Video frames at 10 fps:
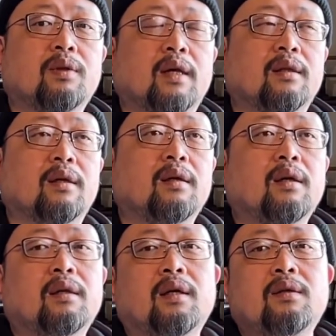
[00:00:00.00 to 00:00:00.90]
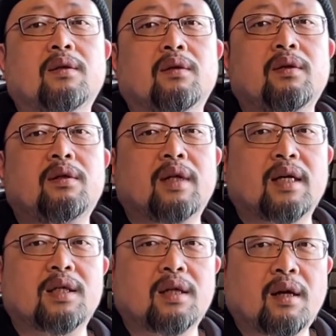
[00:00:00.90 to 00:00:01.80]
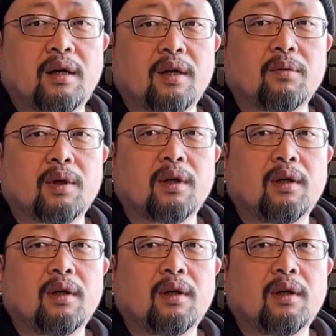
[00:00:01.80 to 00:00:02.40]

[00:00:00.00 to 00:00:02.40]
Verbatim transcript: 男的，那您就等于只拿十二年多了。